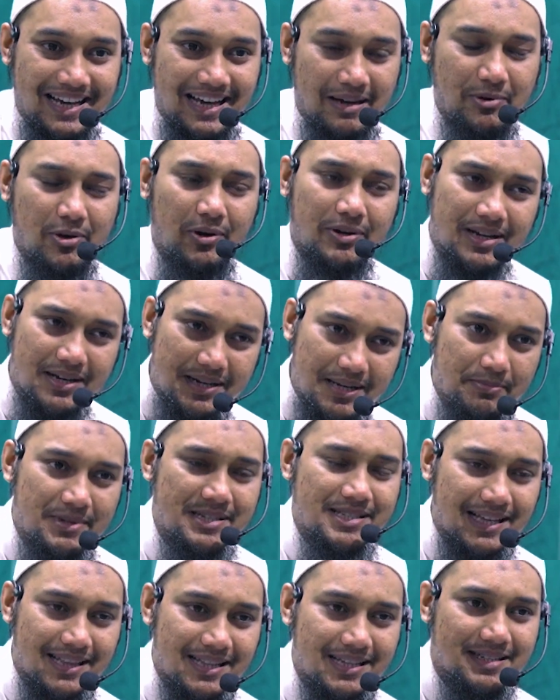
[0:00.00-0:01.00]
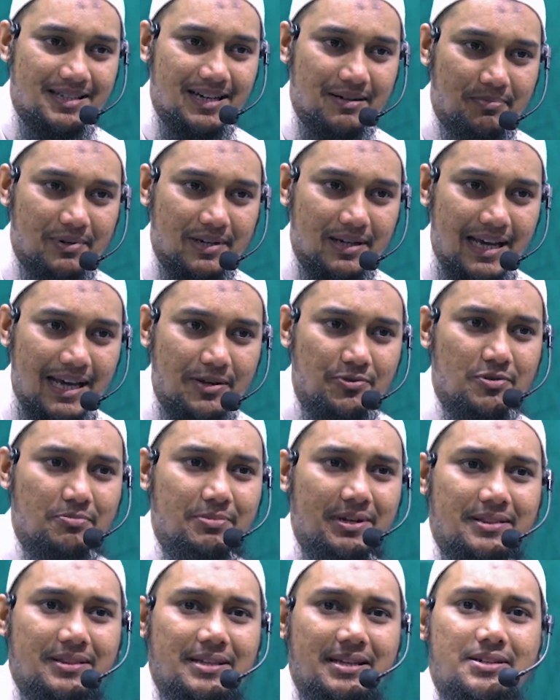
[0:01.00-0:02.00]
আমি তো একটা মিসাল দিচ্ছি আপনাকে একজন
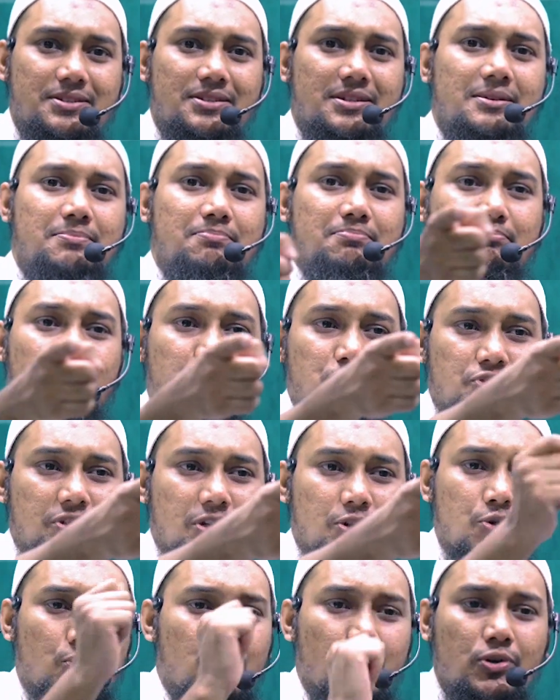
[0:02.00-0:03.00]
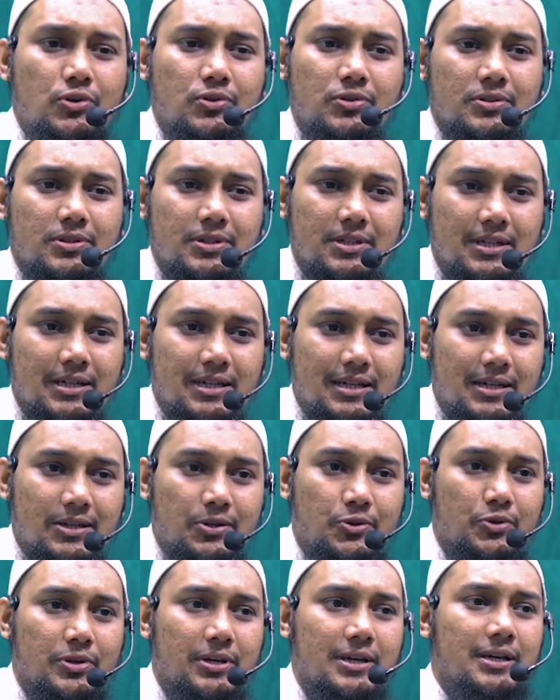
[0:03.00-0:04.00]
ব্যক্তি এসে মসজিদ ঢুকলো
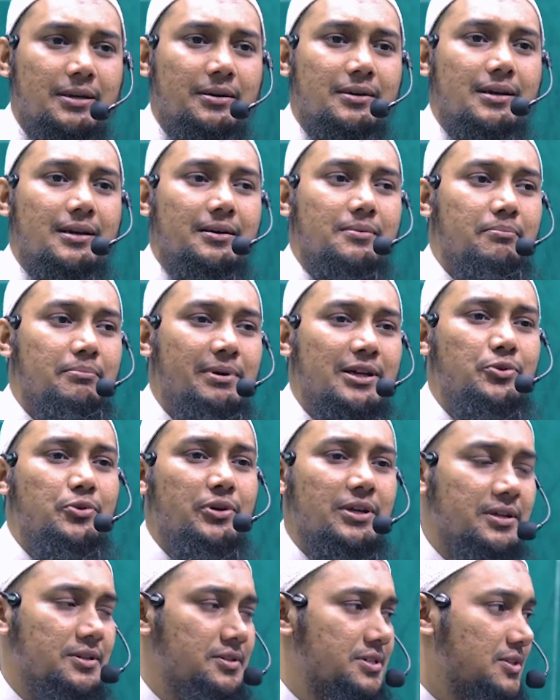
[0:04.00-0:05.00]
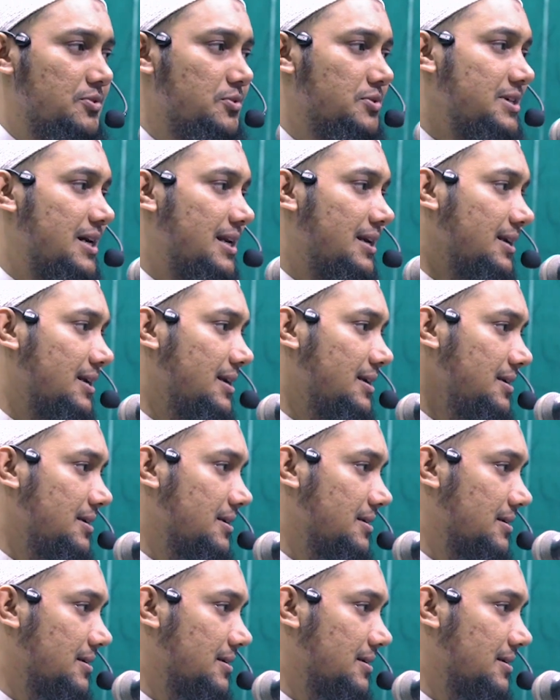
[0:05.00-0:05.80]
ঢুকে বেদুইন সে তো জানে না